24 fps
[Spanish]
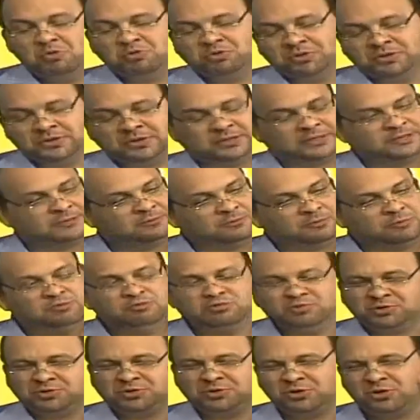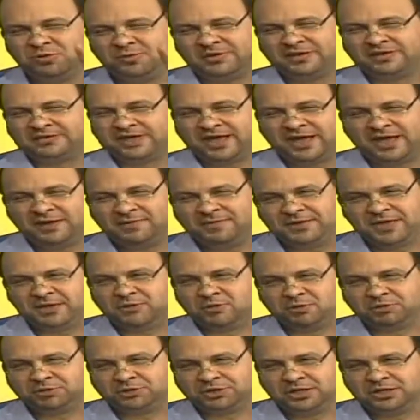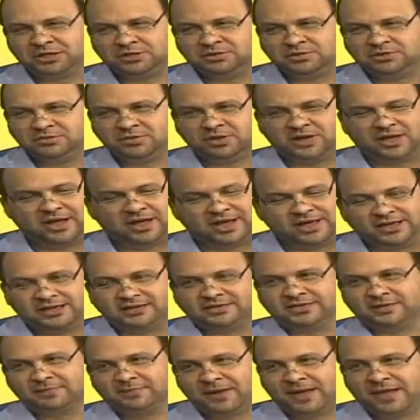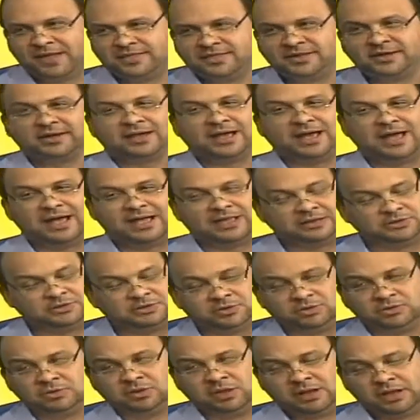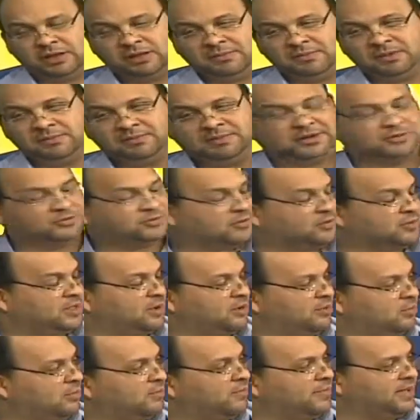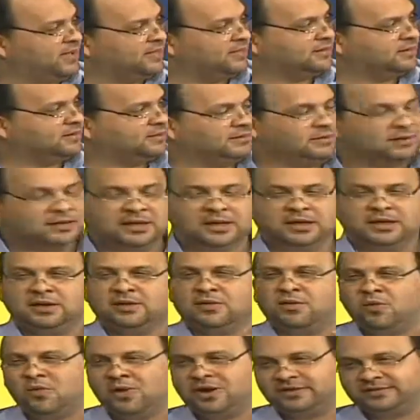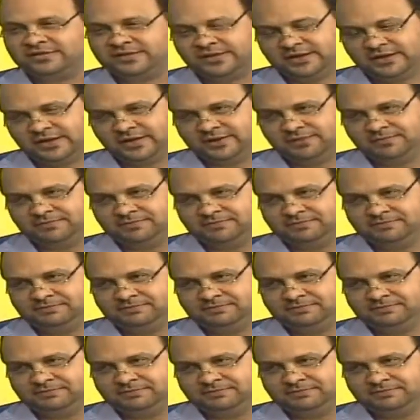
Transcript: un, solo mensaje bien cortito a ese padre, a yo, a mi persona como padre, ¿cuál sería?